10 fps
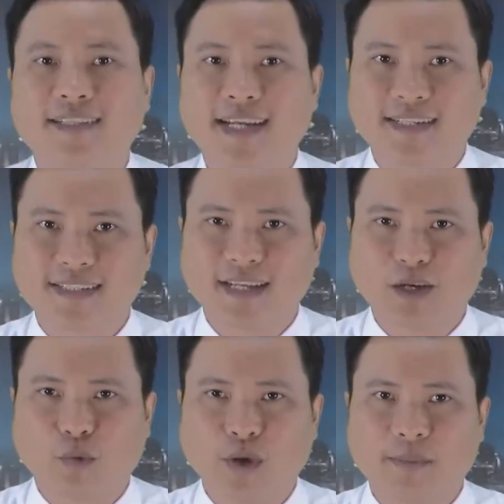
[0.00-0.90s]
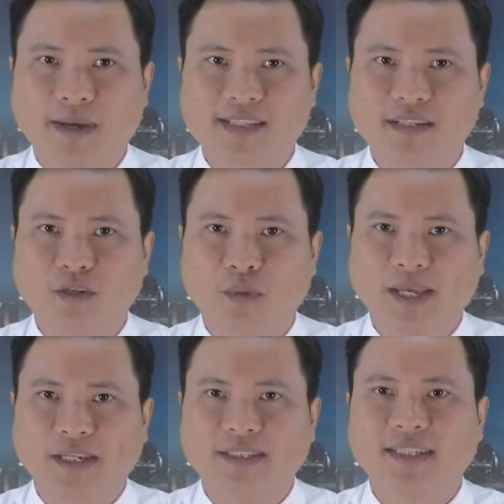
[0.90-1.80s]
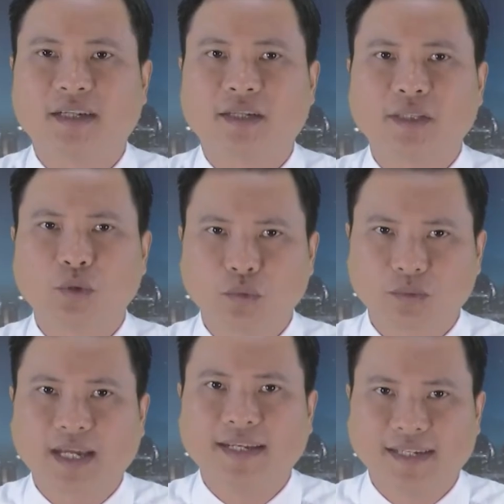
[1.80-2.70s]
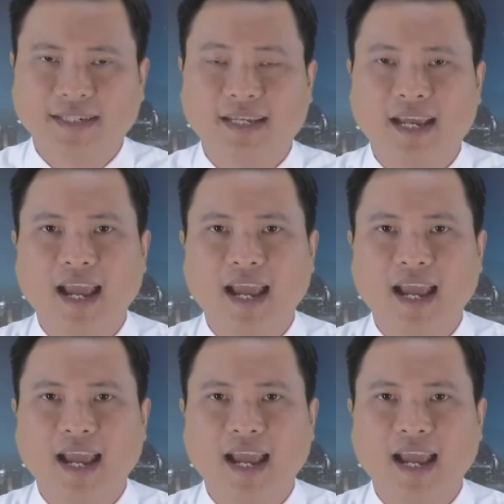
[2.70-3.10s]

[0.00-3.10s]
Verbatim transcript: Trang cơ sở của huyện Mai Sơn hôm nay xin được kết thúc tại đây.